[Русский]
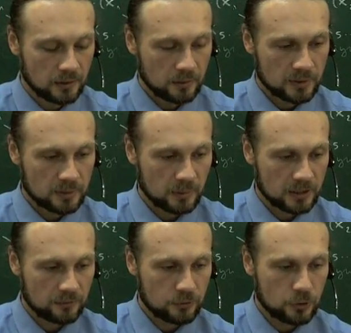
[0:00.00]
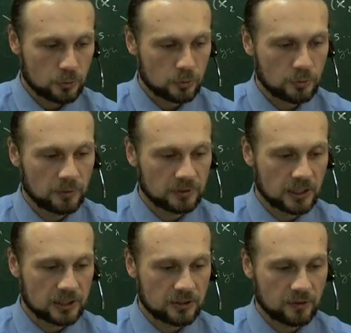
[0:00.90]
Математика в чем? Что мы
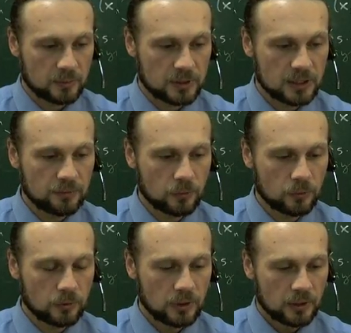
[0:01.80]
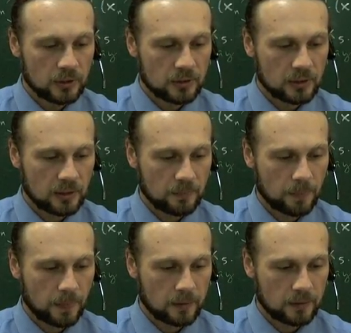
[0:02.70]
вытаскиваем цифру, да,
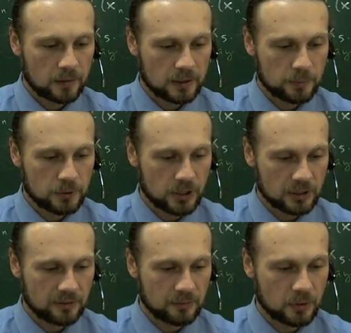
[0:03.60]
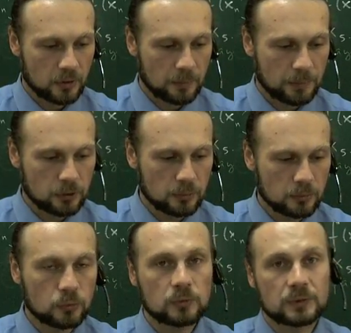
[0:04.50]
э, распечатываем ее, а потом
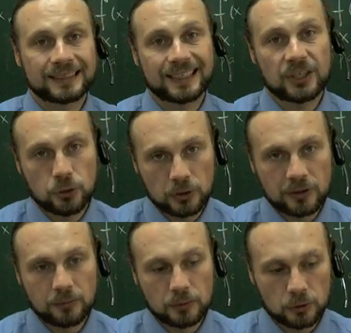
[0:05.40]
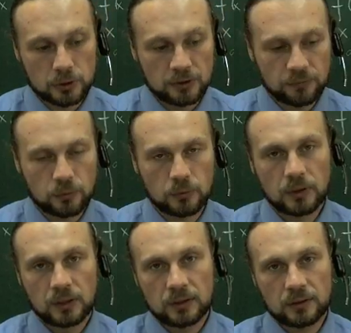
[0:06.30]
зачеркиваем эту цифру,
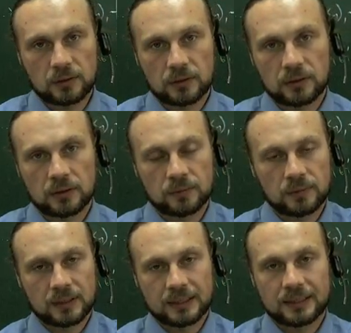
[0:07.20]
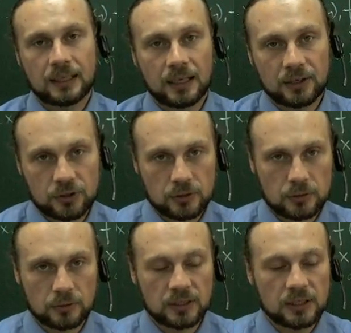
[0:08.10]
э, разделяя
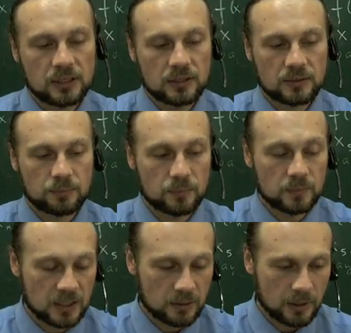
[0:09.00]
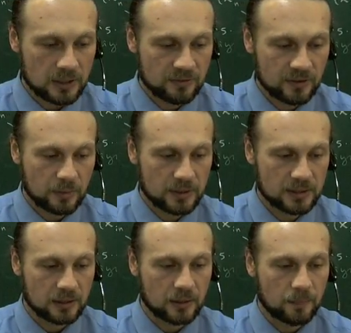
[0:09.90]
число на 10 с отбрасыванием остатка.